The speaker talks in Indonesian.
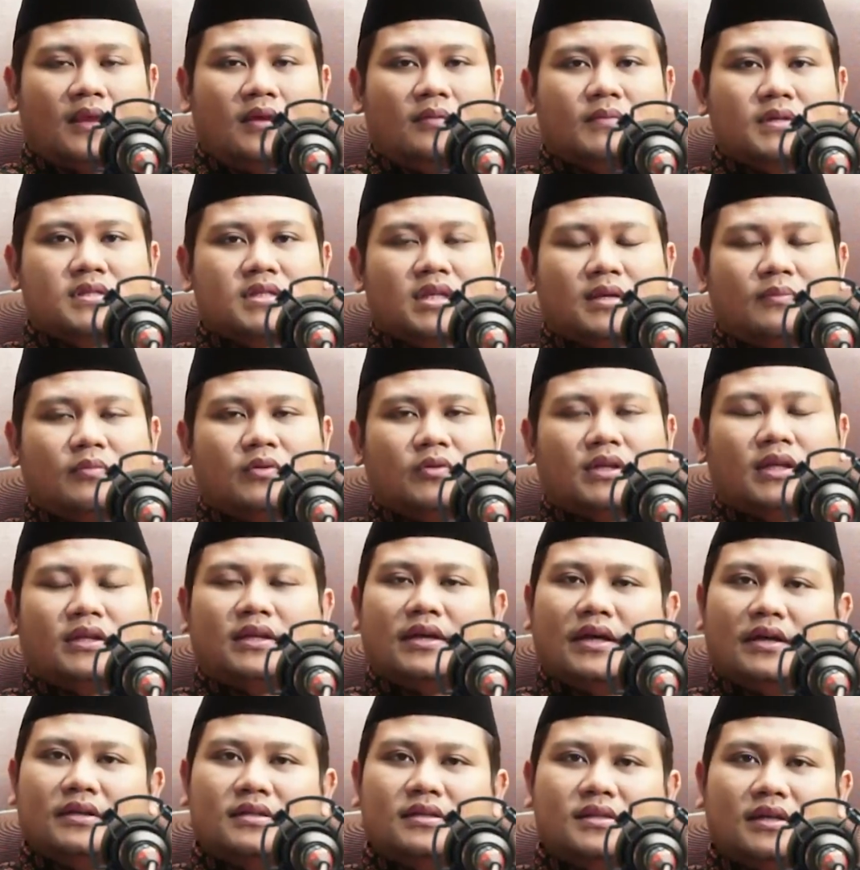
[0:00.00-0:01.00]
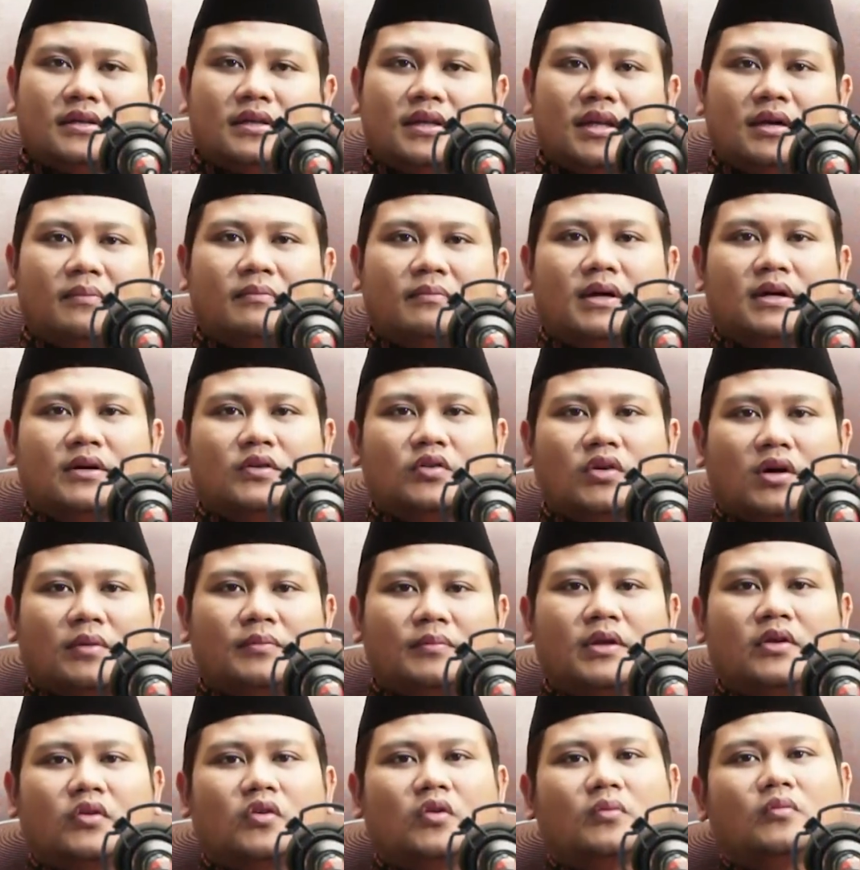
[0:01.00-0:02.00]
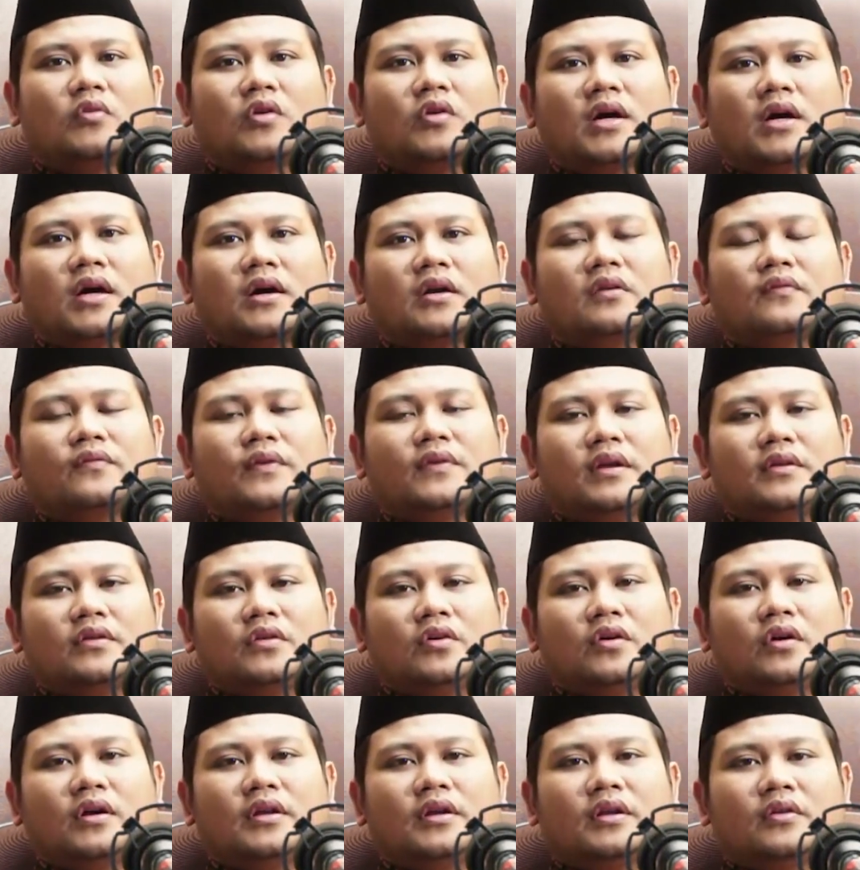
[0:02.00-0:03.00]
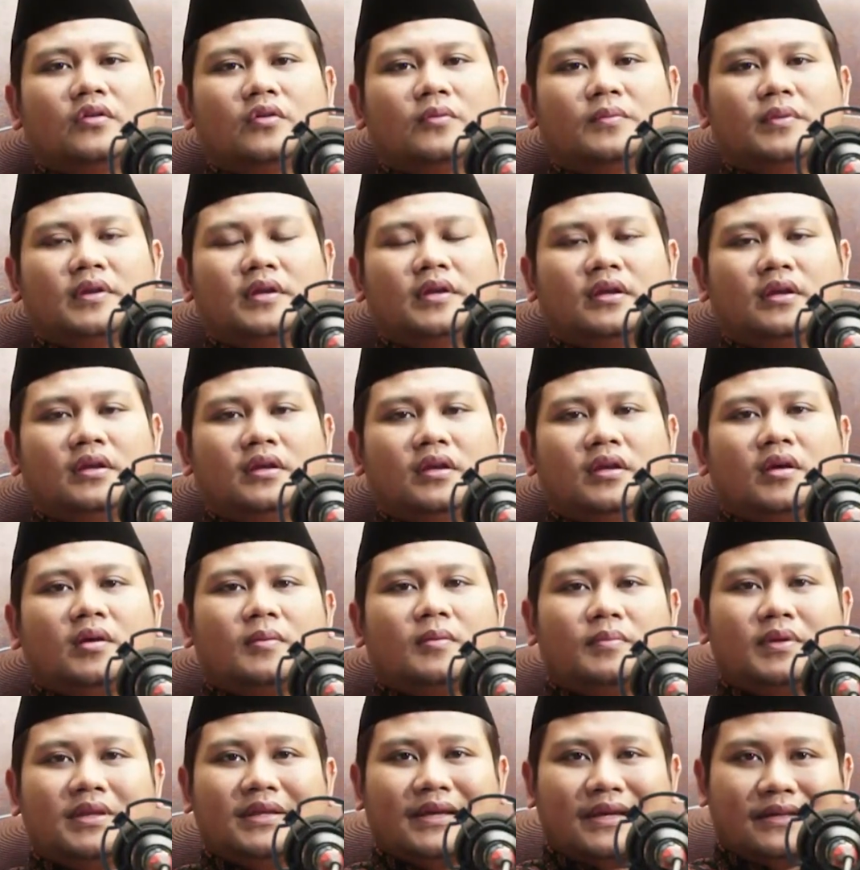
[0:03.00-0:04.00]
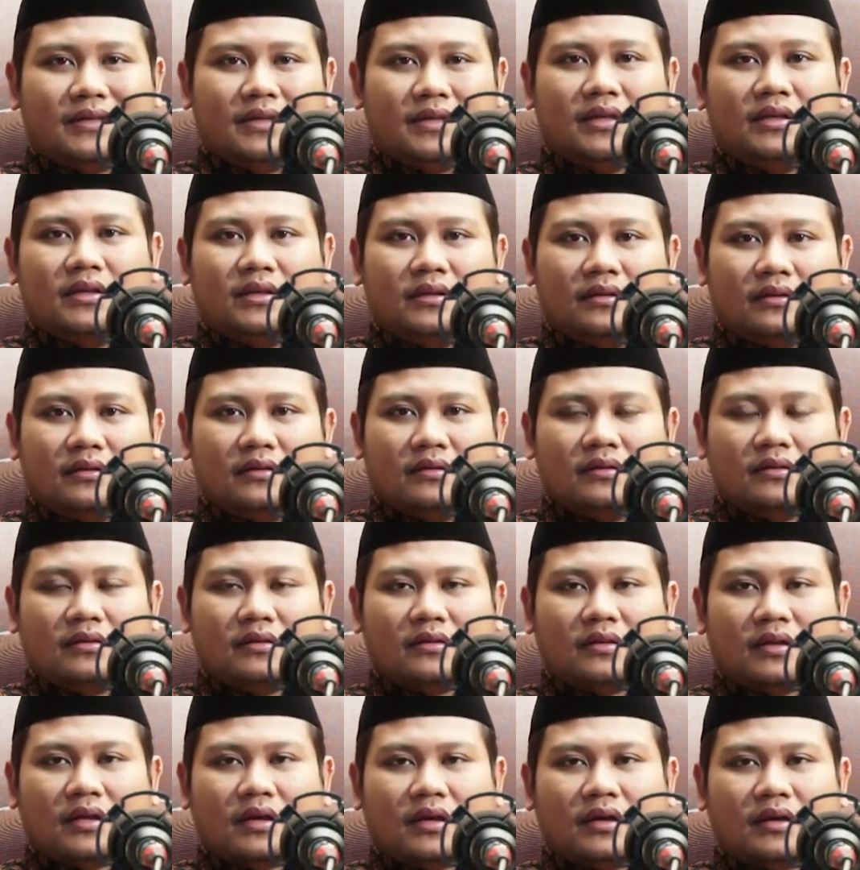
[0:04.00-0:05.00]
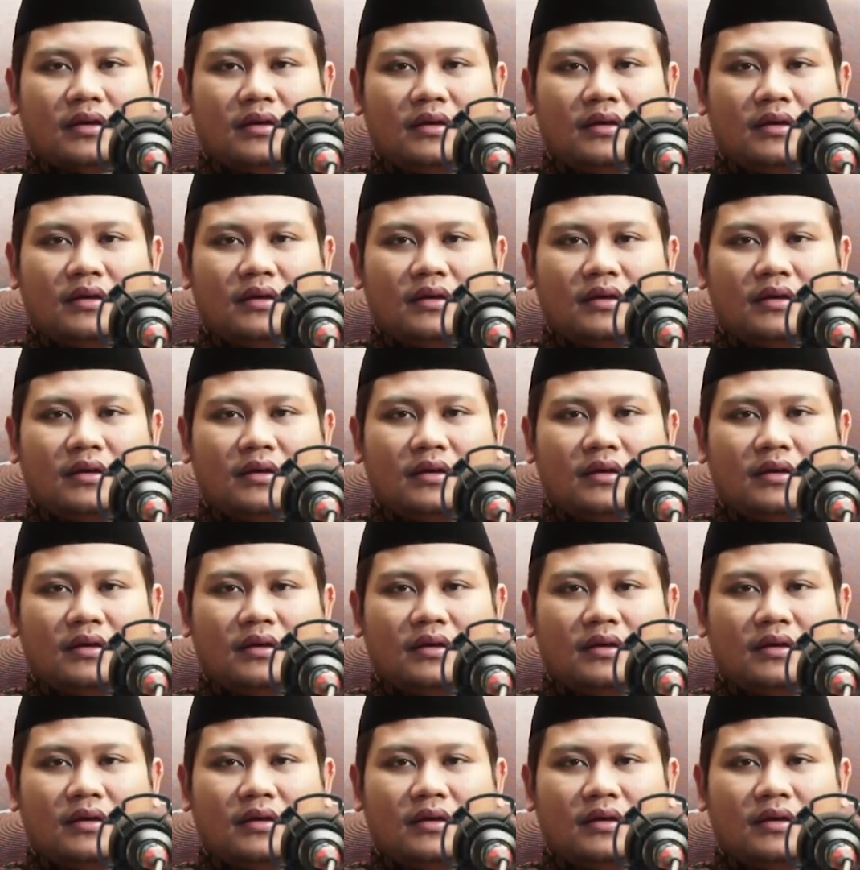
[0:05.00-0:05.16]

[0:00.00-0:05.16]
Meskipun tadi hadisnya adalah manro ro'a mungkaran fal yugarihu bi biyadi Ya.